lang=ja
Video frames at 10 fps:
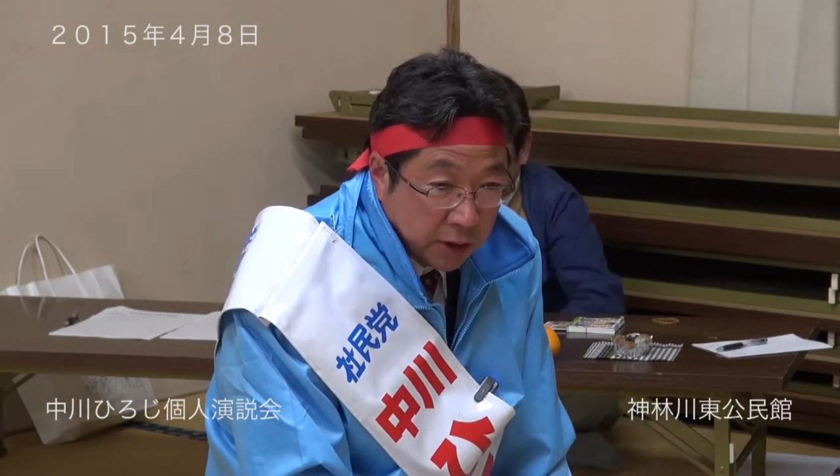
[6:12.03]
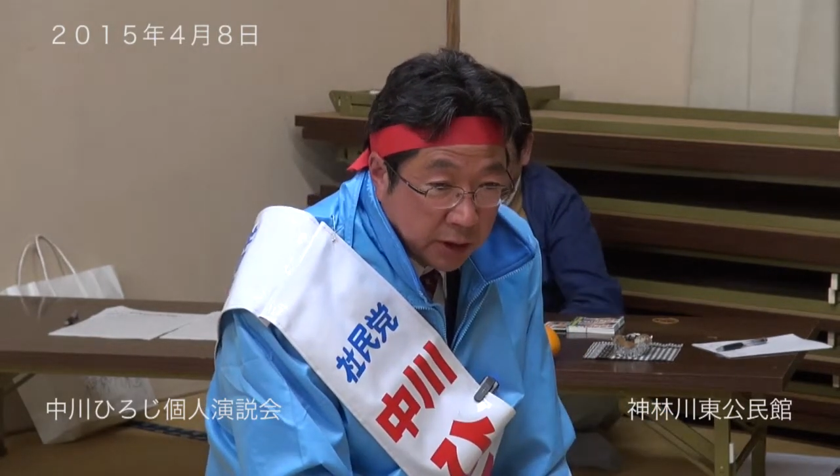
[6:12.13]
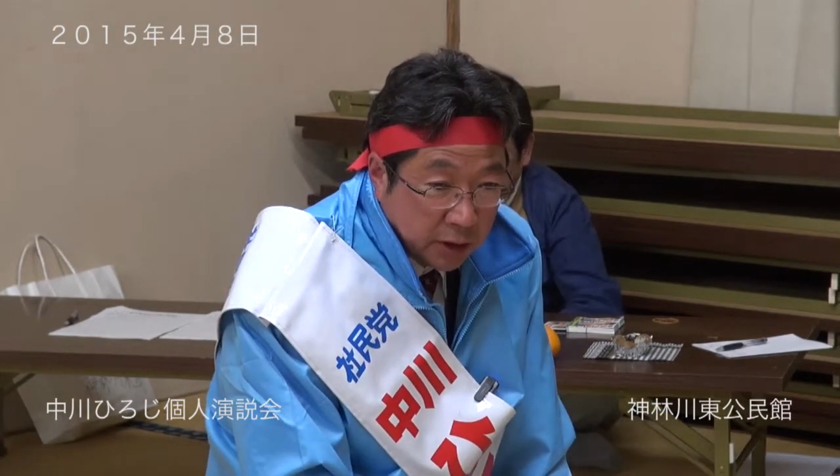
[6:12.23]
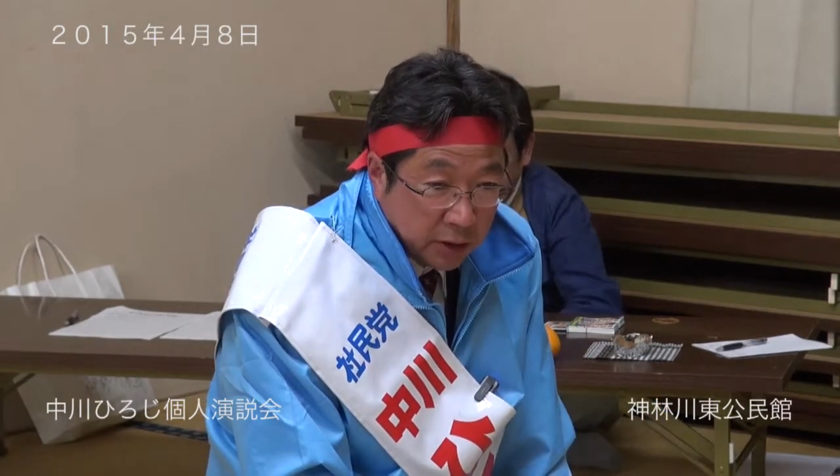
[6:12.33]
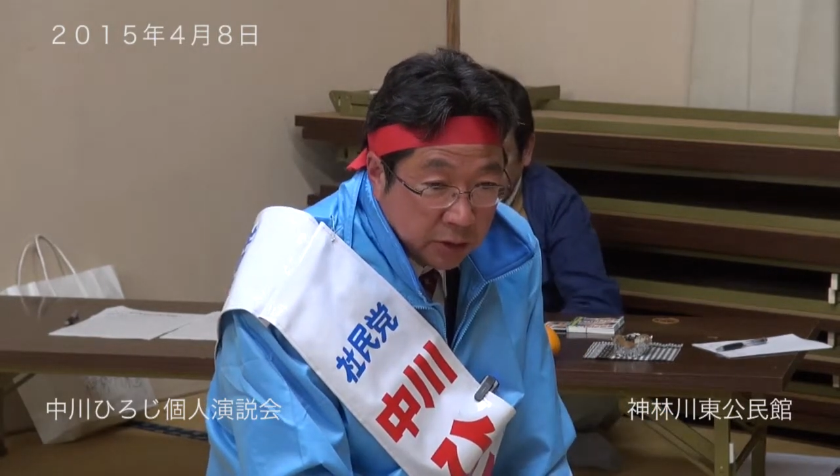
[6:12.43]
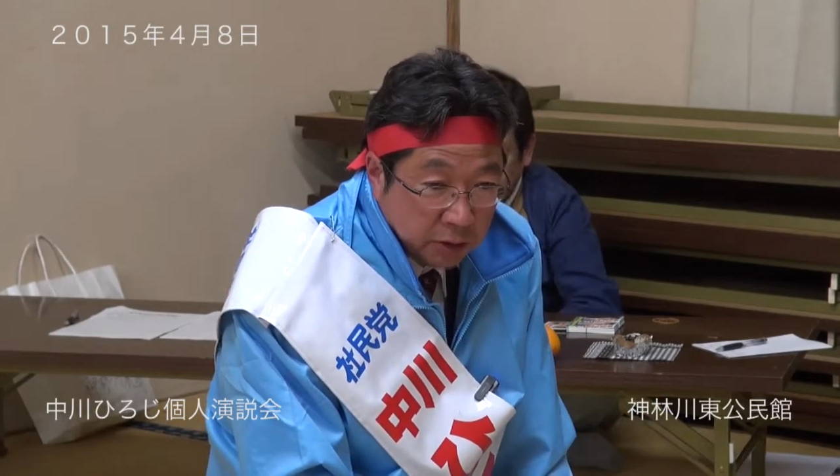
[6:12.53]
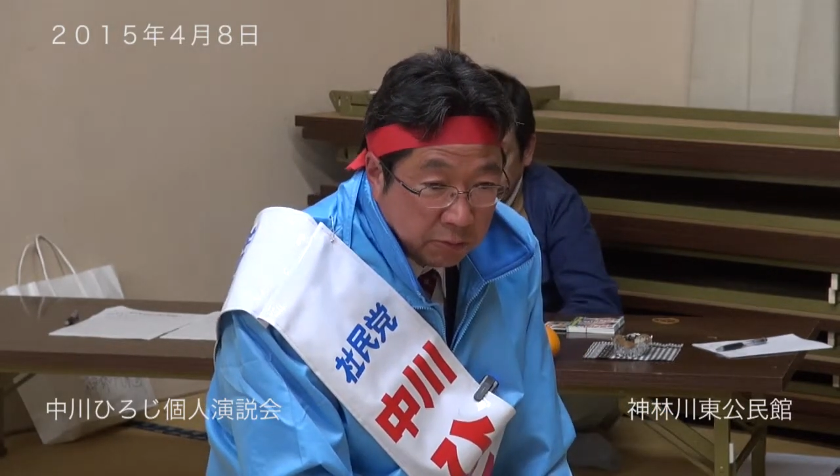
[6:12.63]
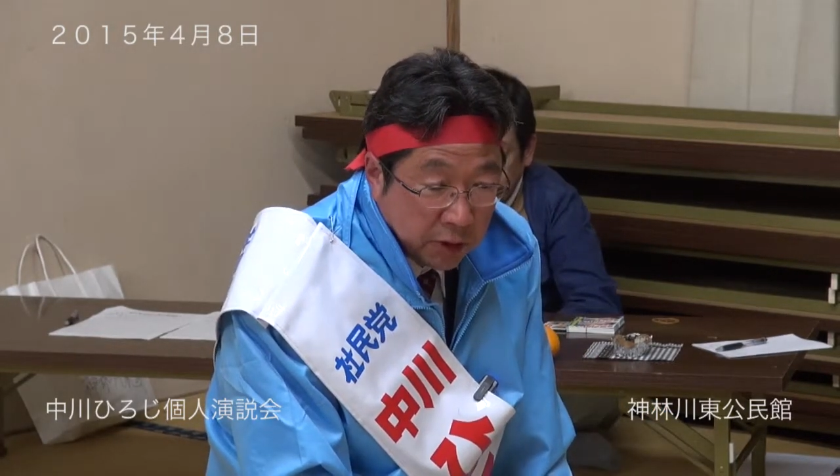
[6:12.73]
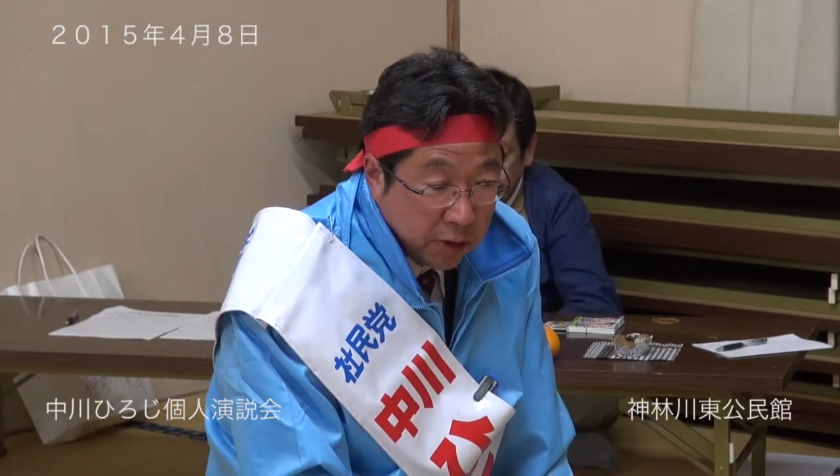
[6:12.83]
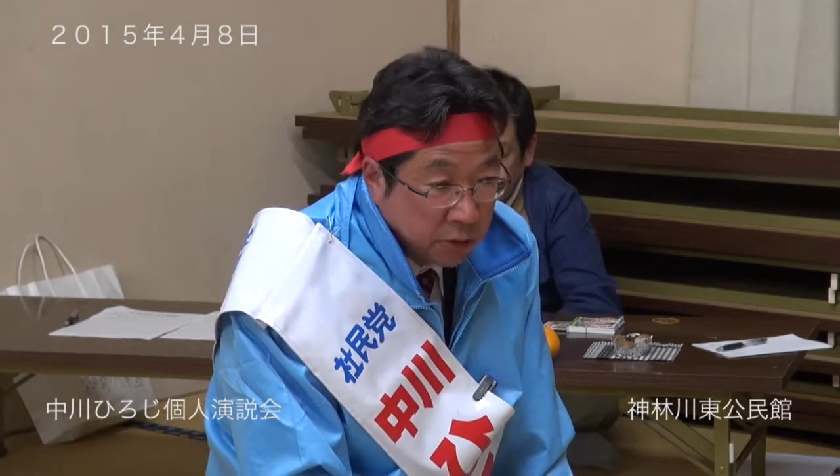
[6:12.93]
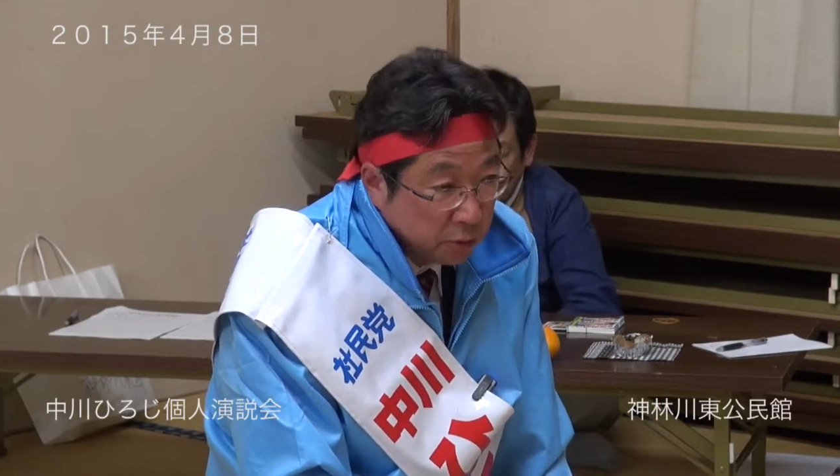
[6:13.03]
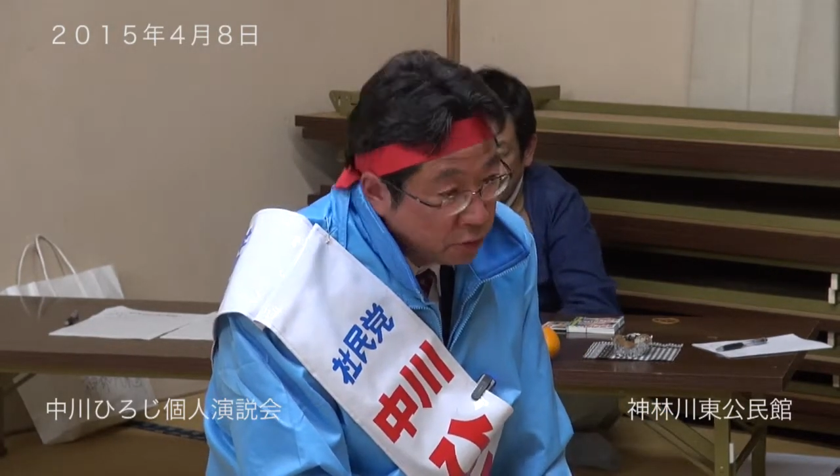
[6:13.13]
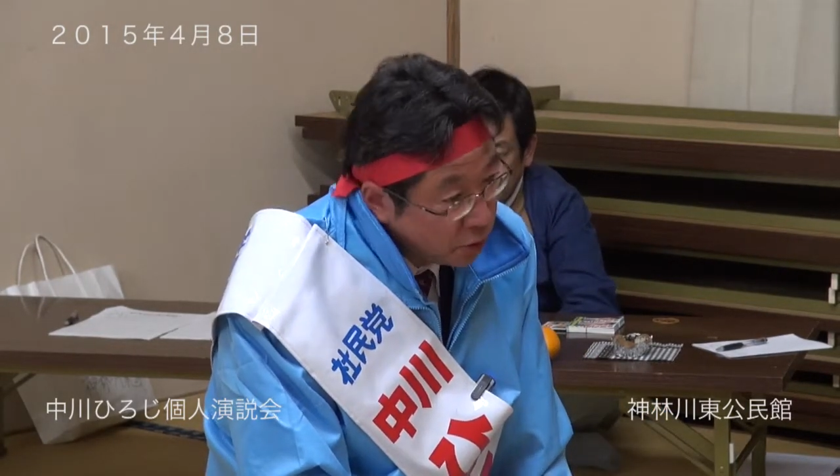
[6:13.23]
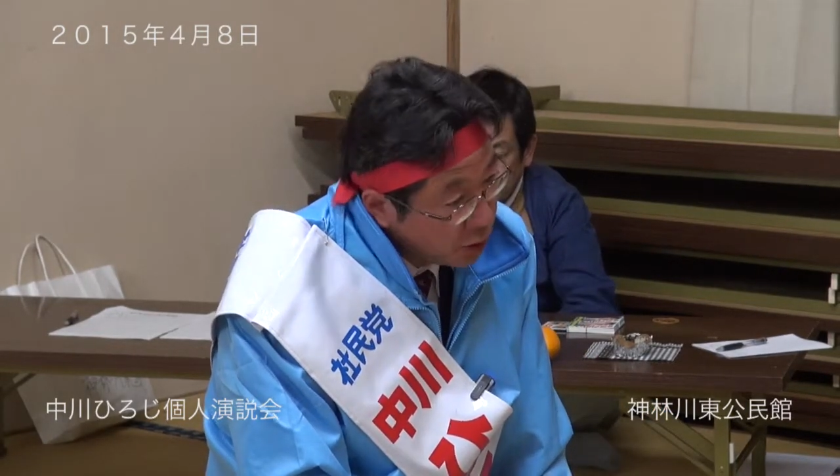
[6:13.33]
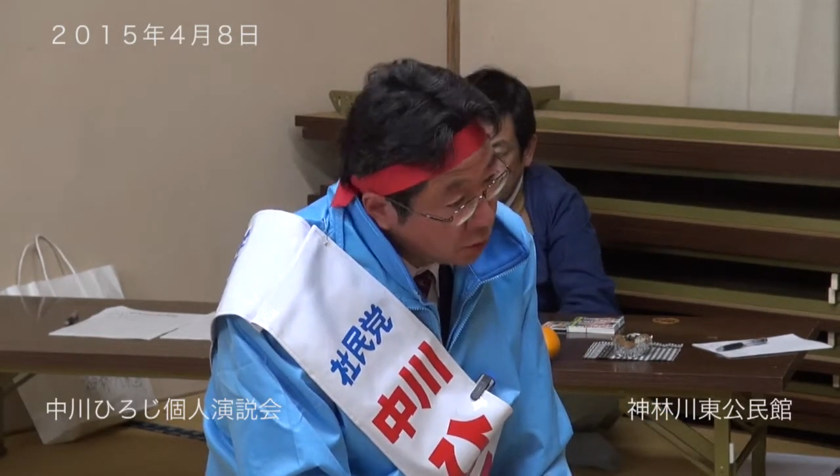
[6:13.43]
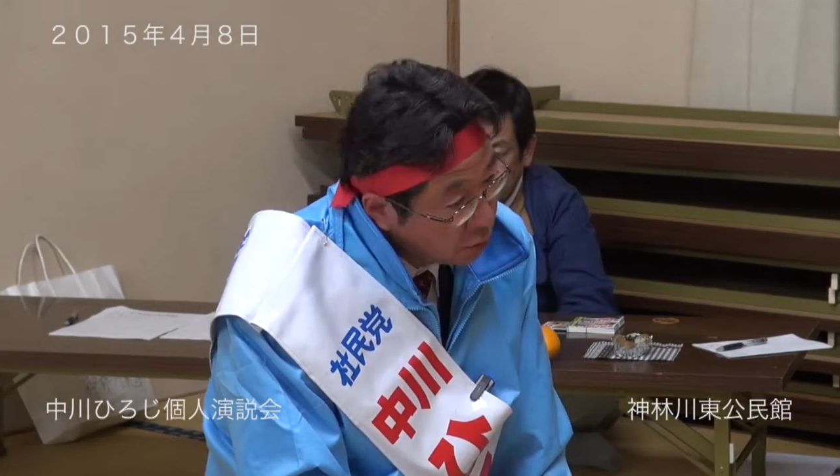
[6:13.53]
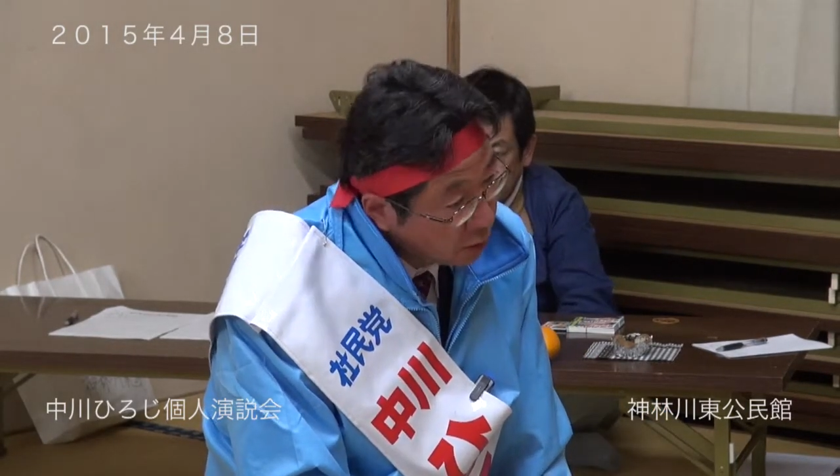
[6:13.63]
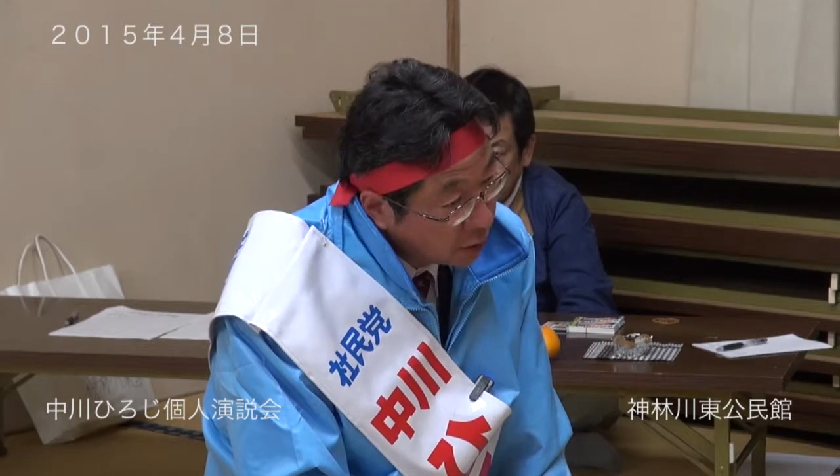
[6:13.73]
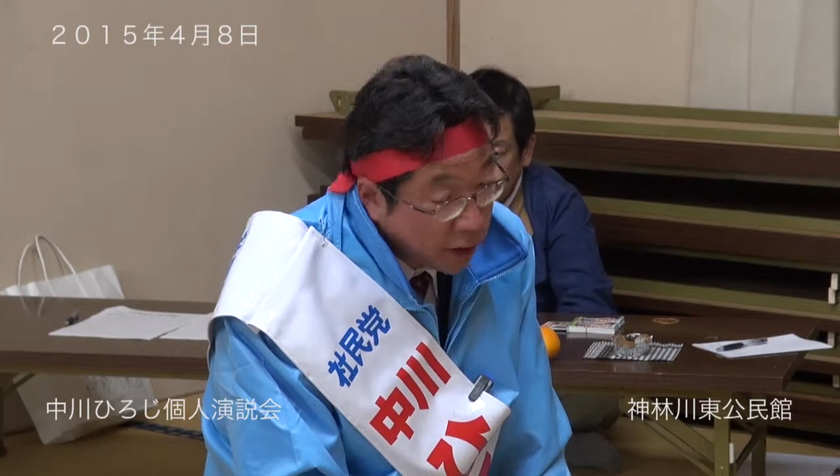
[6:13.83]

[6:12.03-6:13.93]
や中川さん悪いけどうちにはそんな